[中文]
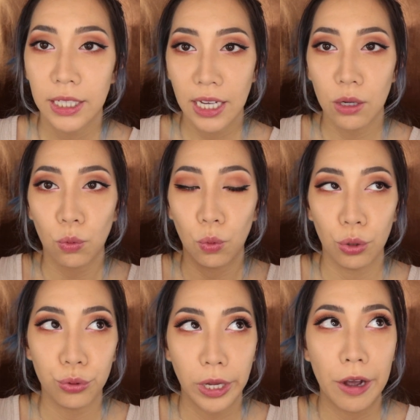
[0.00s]
像我
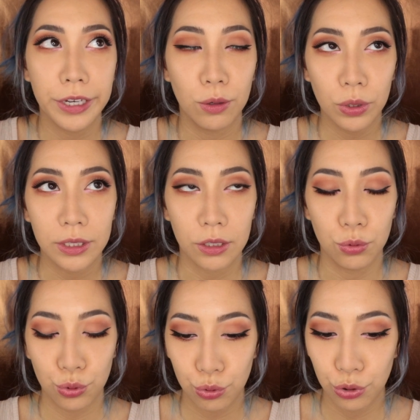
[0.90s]
有遇到一个问题，
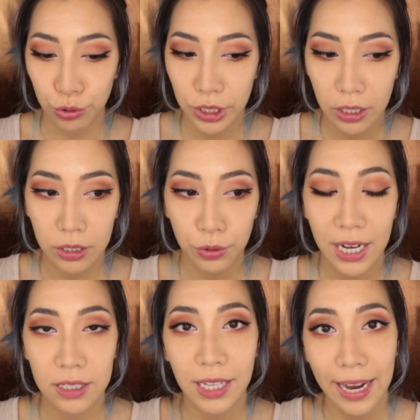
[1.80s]
就是有些人因为
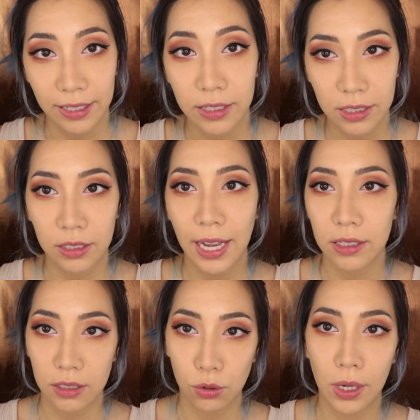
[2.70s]
他是戴眼镜戴
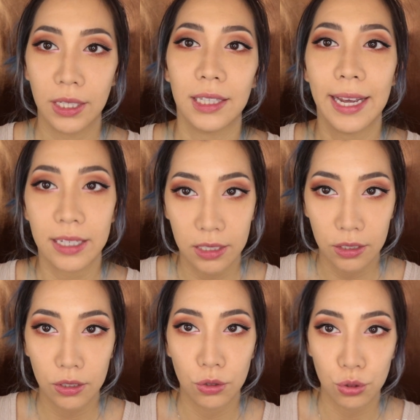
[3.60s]
习惯，他戴隐形眼
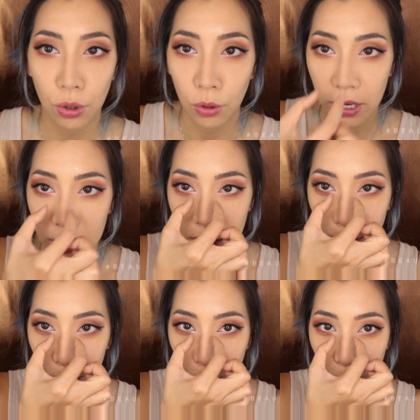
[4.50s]
镜的时候，这
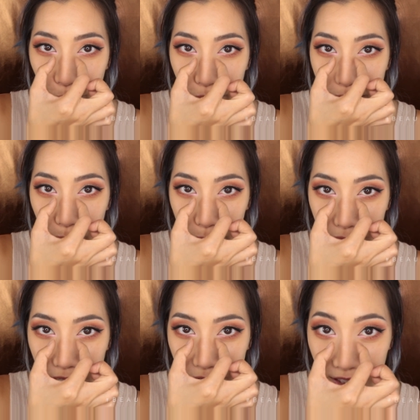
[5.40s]
边都会有一个鼻
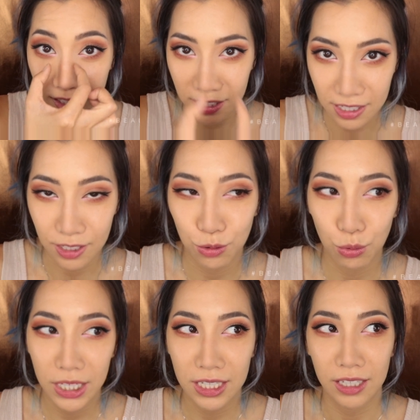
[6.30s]
垫的影子。
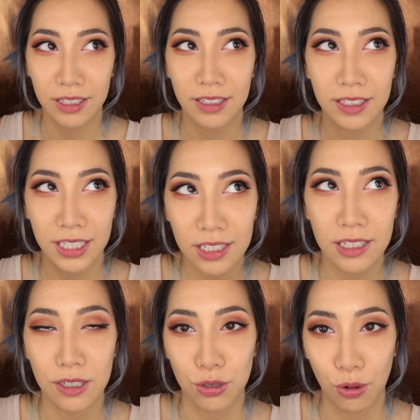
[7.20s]
我以前近
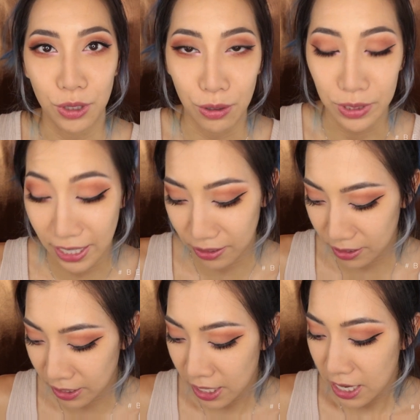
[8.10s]
视的时候也有这样子，